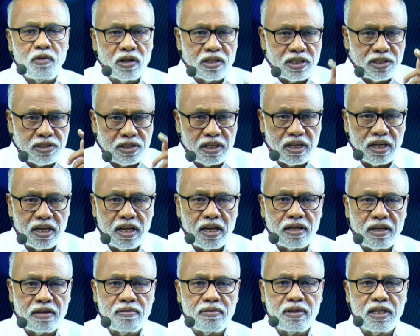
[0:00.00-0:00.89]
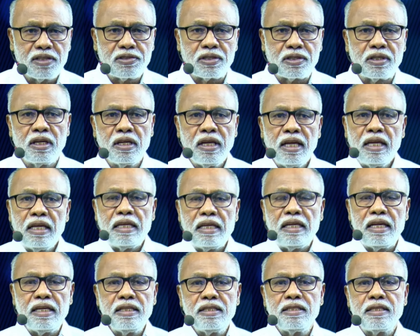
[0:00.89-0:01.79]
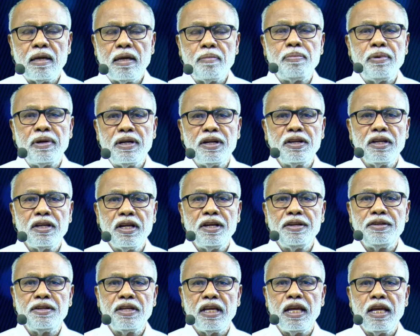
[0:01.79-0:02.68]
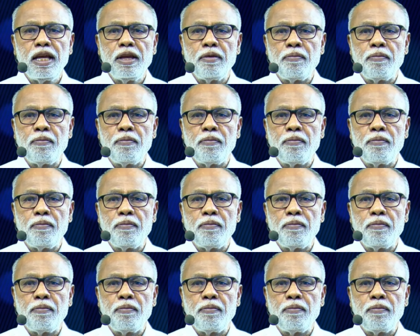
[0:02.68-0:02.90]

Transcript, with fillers: ఒక చిన్న రిక్వెస్ట్ ఏం చెప్పండి అంటే